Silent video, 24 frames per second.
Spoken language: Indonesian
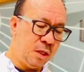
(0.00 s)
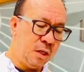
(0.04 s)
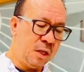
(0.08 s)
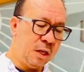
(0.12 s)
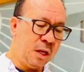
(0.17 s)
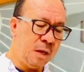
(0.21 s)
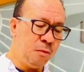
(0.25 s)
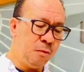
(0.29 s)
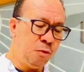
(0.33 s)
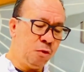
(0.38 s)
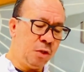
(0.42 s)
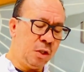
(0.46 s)

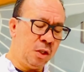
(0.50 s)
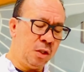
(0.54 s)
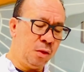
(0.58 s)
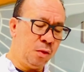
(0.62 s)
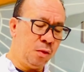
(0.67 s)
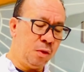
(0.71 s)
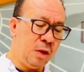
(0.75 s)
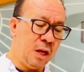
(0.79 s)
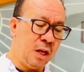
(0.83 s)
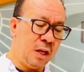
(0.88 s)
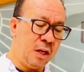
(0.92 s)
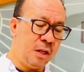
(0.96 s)
kamu tentu
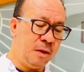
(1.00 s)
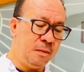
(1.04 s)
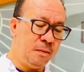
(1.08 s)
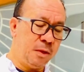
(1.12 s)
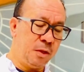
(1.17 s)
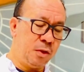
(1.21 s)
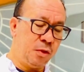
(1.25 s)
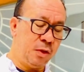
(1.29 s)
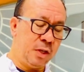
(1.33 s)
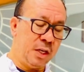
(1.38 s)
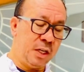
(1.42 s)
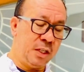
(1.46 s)
akan
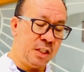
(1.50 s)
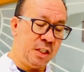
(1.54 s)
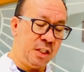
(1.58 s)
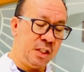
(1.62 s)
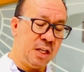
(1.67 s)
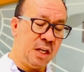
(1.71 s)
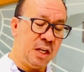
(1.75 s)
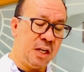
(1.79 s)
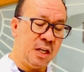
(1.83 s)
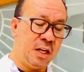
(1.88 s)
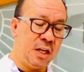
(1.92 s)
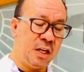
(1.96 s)
bersuka
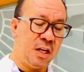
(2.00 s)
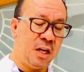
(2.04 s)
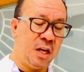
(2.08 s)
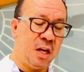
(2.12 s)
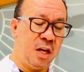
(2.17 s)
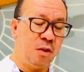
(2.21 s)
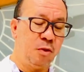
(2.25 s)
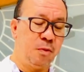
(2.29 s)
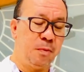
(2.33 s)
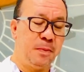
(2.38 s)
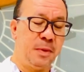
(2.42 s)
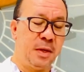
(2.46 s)
cita karena
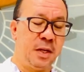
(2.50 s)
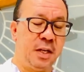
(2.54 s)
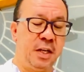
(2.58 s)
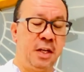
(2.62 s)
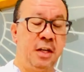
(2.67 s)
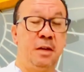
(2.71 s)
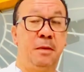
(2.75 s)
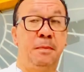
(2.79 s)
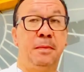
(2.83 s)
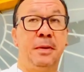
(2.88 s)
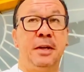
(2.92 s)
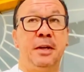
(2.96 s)
aku pergi
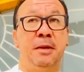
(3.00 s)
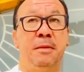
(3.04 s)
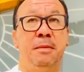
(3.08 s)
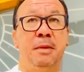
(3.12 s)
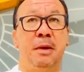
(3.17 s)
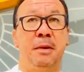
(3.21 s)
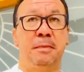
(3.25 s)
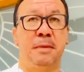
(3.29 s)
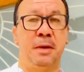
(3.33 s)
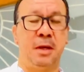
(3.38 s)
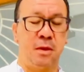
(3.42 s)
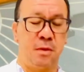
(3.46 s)
kepada
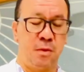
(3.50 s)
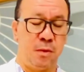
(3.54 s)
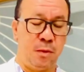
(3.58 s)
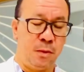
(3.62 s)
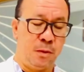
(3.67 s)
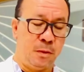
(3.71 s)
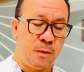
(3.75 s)
Bapakku.